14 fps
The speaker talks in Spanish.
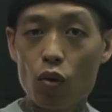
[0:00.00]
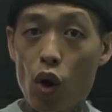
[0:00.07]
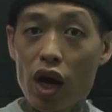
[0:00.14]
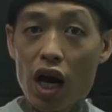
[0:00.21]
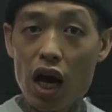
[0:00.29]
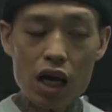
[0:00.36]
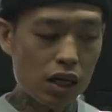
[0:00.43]

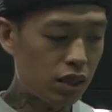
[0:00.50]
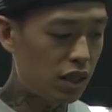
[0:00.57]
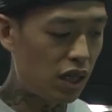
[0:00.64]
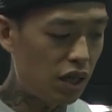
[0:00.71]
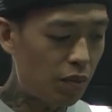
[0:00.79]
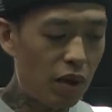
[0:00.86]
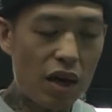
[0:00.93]
hueca,
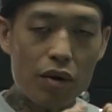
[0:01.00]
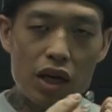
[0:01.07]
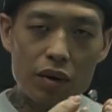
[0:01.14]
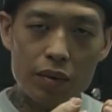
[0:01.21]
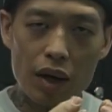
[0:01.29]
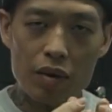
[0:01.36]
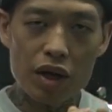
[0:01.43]
¿sí? media
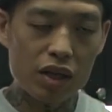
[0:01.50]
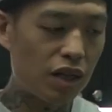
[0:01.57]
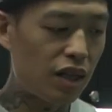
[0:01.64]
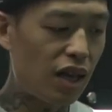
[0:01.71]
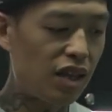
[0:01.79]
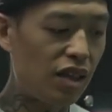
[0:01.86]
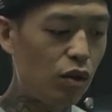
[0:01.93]

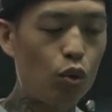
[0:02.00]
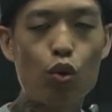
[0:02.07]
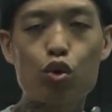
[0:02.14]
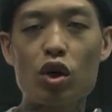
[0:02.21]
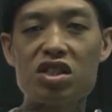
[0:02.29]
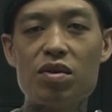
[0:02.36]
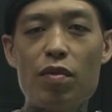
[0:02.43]
abiertita y tiene un
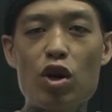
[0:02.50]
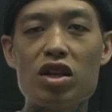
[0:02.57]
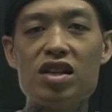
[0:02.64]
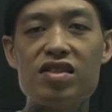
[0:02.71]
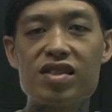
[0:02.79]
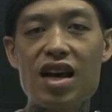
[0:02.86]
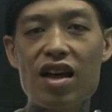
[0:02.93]
gusto así medio
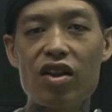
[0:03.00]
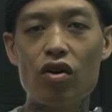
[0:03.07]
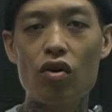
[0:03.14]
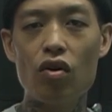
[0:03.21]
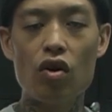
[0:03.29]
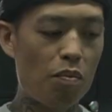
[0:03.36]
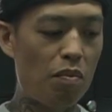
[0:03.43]
anisado,